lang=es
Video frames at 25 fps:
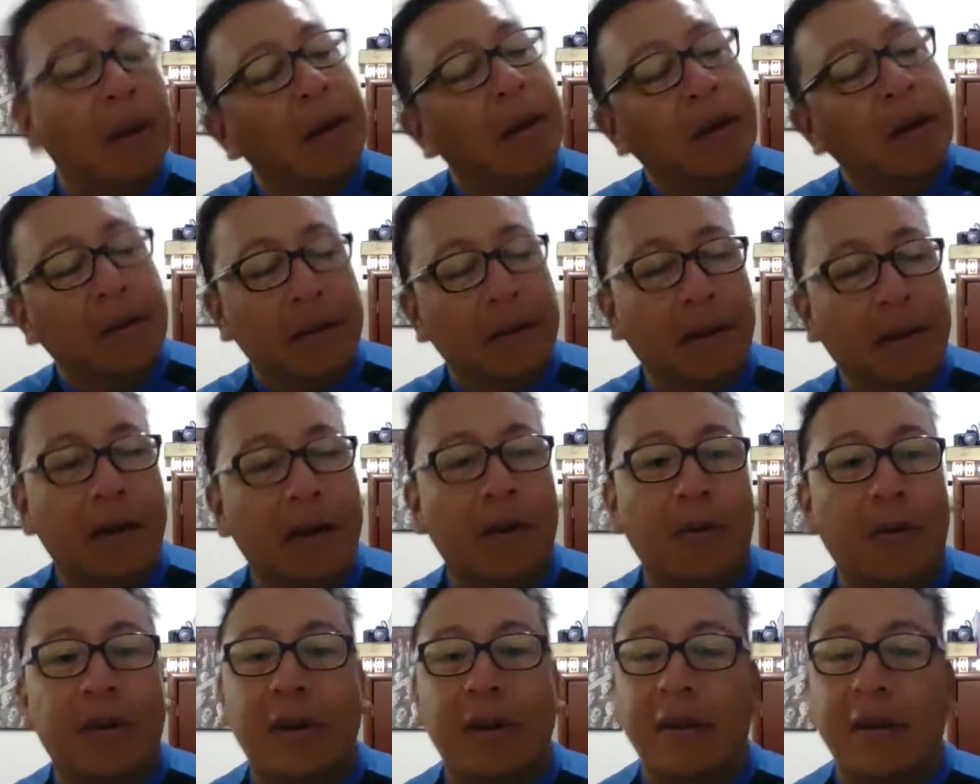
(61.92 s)
de
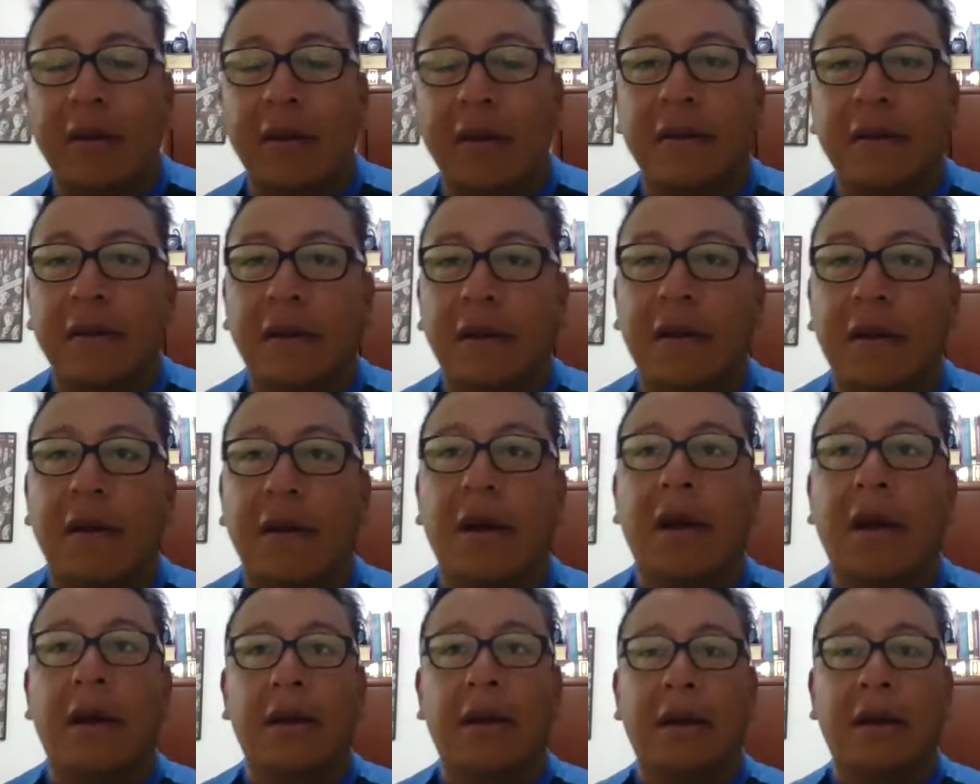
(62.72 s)
lo que es la
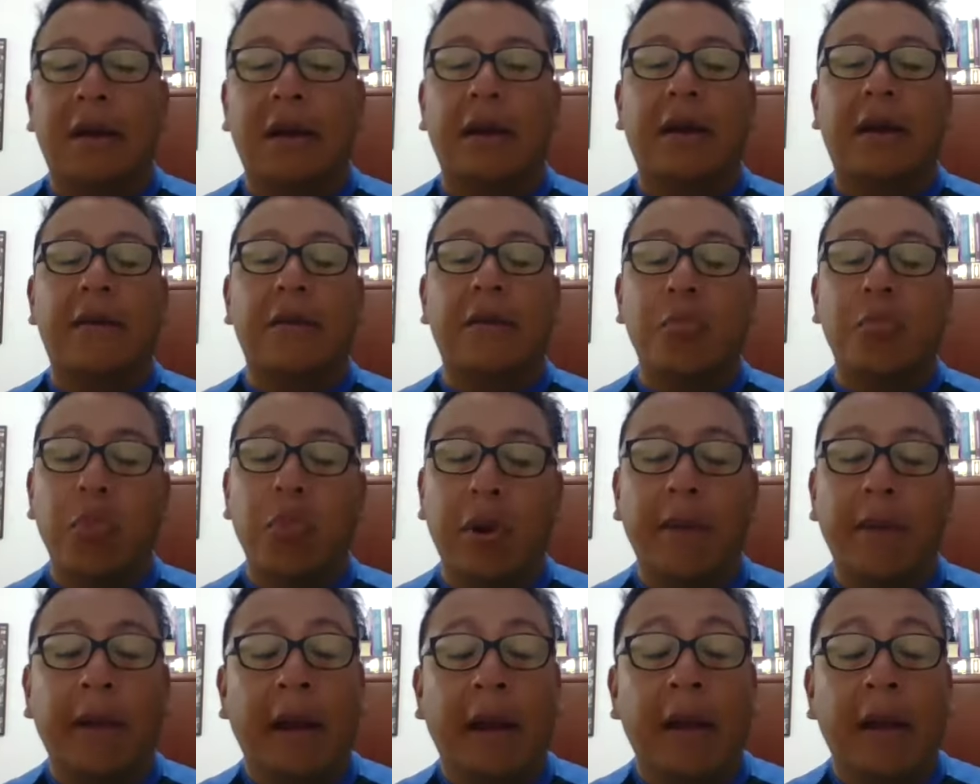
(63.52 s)
Sierra Negra de
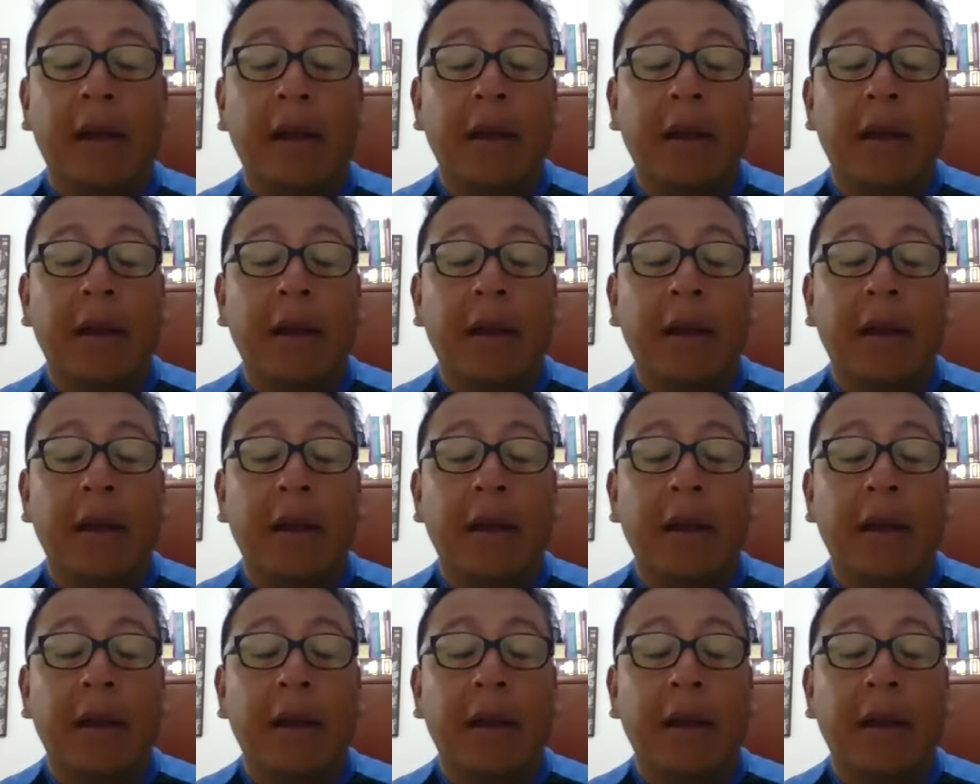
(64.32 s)
Puebla.